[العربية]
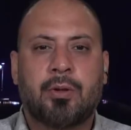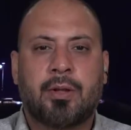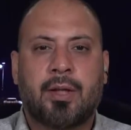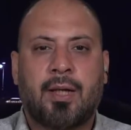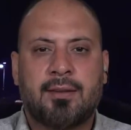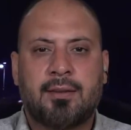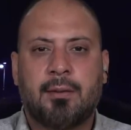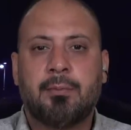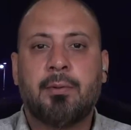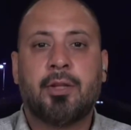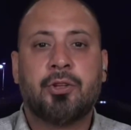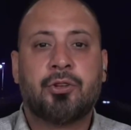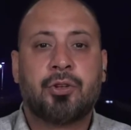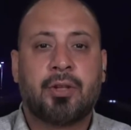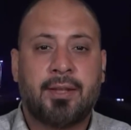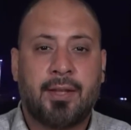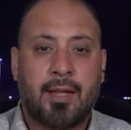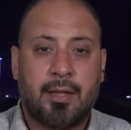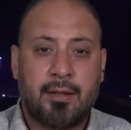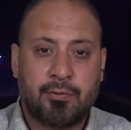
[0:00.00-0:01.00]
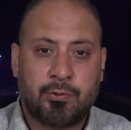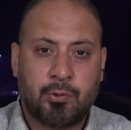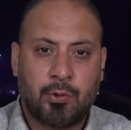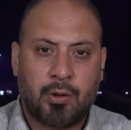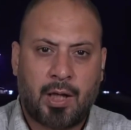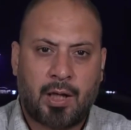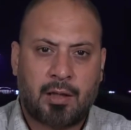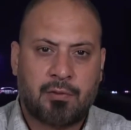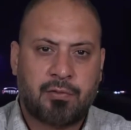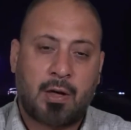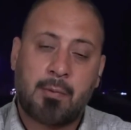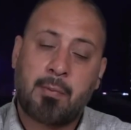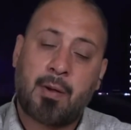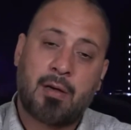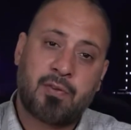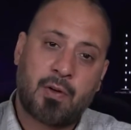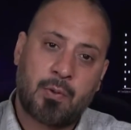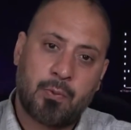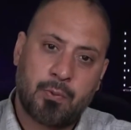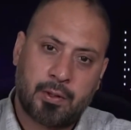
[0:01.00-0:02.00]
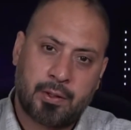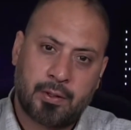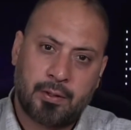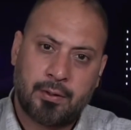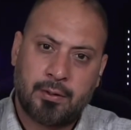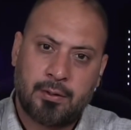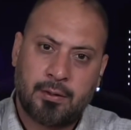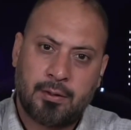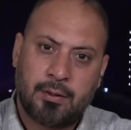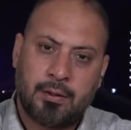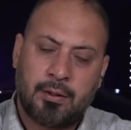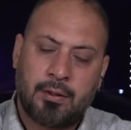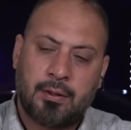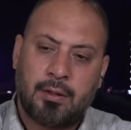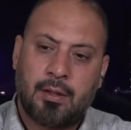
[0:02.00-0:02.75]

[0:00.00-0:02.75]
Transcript: راتب 20000 دولار فما فوق آه،